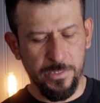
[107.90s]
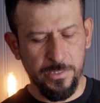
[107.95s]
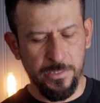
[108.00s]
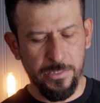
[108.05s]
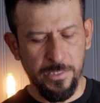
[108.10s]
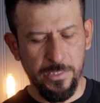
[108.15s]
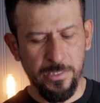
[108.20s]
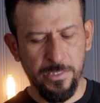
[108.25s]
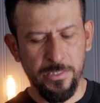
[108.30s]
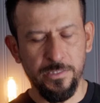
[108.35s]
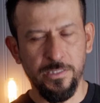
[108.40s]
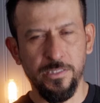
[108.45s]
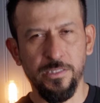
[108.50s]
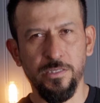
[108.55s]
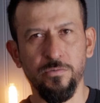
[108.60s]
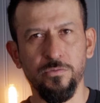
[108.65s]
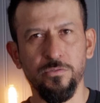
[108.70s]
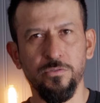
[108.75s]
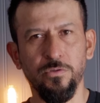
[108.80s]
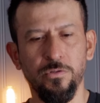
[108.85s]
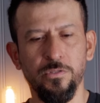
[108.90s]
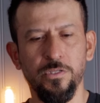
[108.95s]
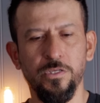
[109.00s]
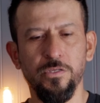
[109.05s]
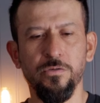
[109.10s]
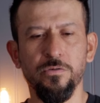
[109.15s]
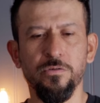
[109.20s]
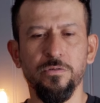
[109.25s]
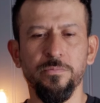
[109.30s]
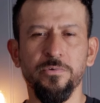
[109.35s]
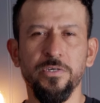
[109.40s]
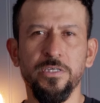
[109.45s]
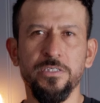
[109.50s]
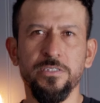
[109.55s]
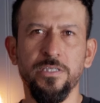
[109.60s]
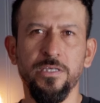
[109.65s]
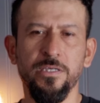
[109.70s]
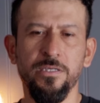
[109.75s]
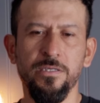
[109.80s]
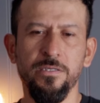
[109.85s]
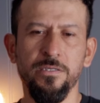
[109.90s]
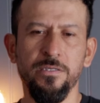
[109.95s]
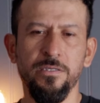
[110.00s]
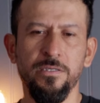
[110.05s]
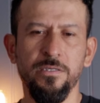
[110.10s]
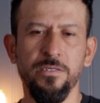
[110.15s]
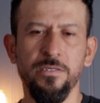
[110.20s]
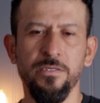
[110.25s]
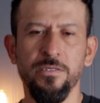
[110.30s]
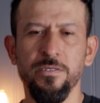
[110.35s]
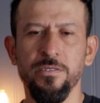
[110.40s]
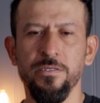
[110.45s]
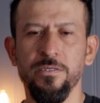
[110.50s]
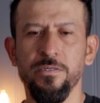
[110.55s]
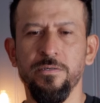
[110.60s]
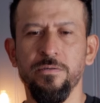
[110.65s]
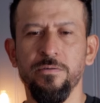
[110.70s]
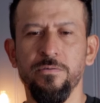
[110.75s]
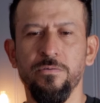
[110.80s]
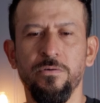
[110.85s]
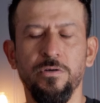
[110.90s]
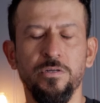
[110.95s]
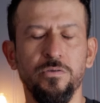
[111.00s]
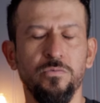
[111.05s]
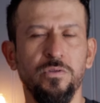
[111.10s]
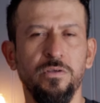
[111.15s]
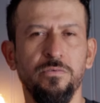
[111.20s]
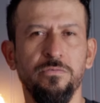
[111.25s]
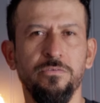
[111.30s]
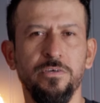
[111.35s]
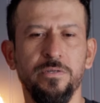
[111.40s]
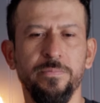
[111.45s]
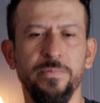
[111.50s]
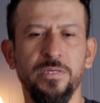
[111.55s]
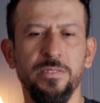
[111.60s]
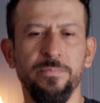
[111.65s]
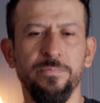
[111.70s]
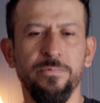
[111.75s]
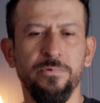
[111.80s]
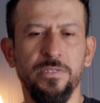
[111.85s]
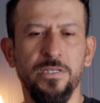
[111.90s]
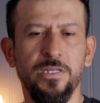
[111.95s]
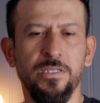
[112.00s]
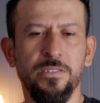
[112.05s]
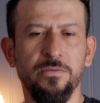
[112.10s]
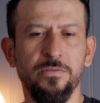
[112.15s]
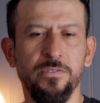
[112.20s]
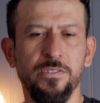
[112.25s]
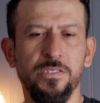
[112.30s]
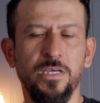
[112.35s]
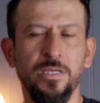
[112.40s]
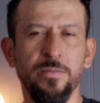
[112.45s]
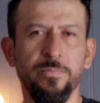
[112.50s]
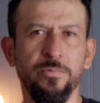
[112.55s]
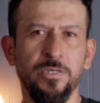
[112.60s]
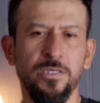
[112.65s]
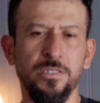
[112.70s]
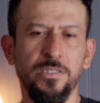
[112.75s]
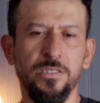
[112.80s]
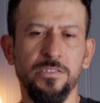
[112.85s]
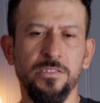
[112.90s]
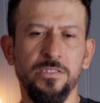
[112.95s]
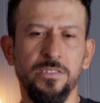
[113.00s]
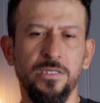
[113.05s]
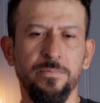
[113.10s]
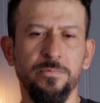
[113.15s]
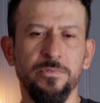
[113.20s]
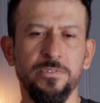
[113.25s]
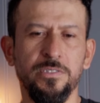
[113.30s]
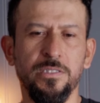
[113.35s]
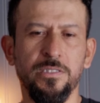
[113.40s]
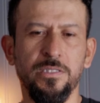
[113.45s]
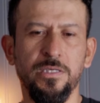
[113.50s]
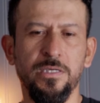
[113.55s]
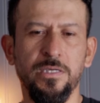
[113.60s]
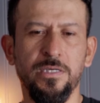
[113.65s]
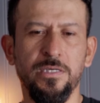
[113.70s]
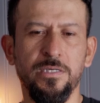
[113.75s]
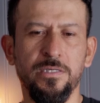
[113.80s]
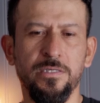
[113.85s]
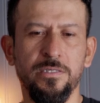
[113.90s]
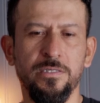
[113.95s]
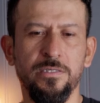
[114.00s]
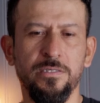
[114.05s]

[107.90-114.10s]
tiene que tener un tornillo como este o alguna forma de poder atornillar porque necesitamos que tenga